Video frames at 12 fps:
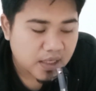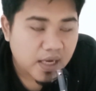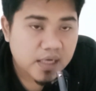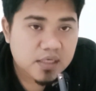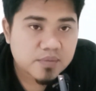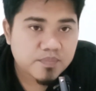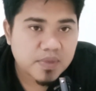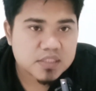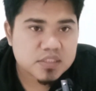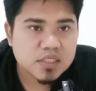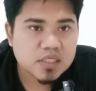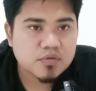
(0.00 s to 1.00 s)
Ari
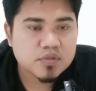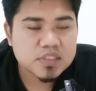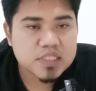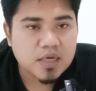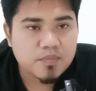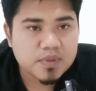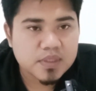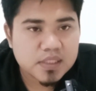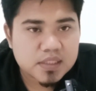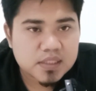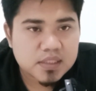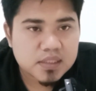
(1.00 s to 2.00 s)
pas
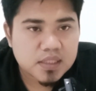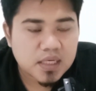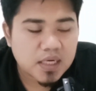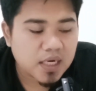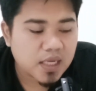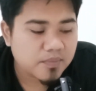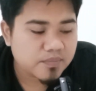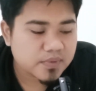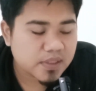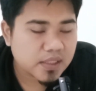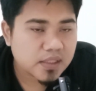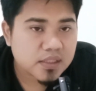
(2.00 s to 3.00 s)
diucapkan lam
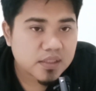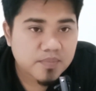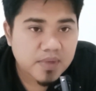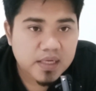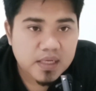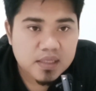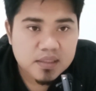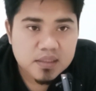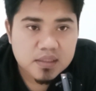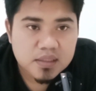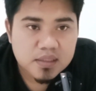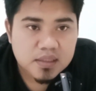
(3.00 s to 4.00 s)
teh di mana eh?
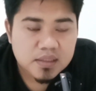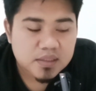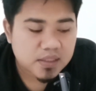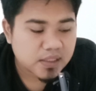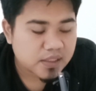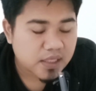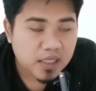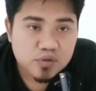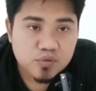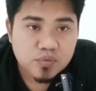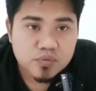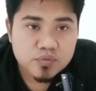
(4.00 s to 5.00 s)
tina
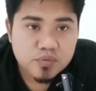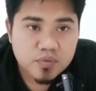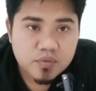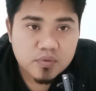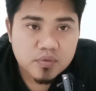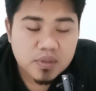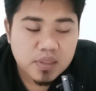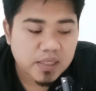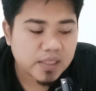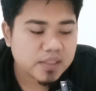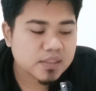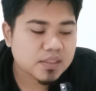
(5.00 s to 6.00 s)
tungtung
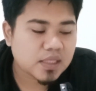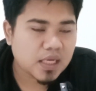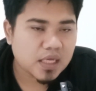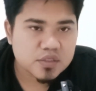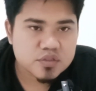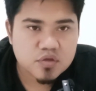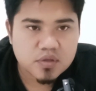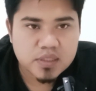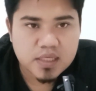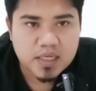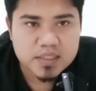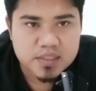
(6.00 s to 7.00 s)
leta
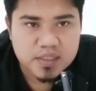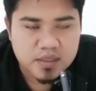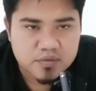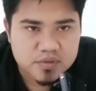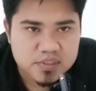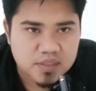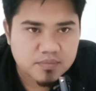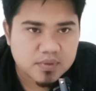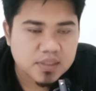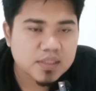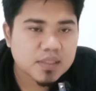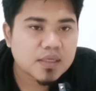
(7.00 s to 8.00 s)
sokera ajaran
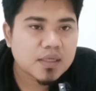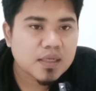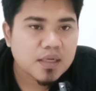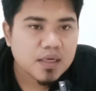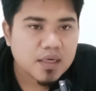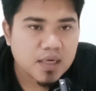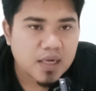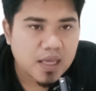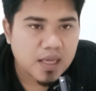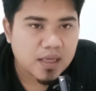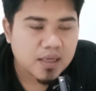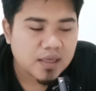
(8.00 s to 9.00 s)
ucapkan la
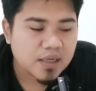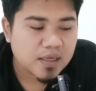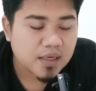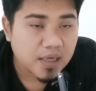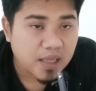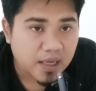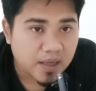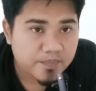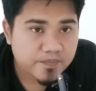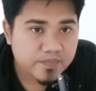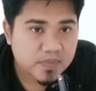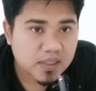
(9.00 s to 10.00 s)
la
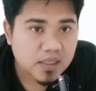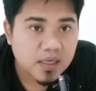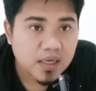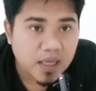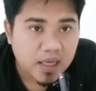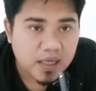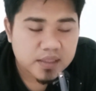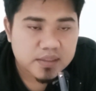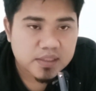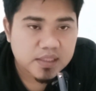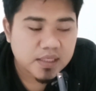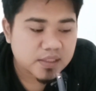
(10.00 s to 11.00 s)
la
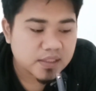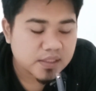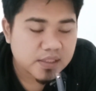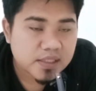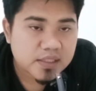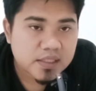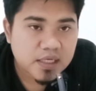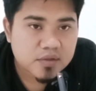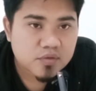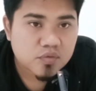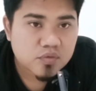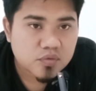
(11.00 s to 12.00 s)
tina gigir tina
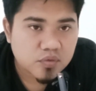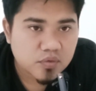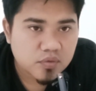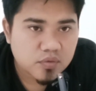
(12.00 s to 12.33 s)
tungtung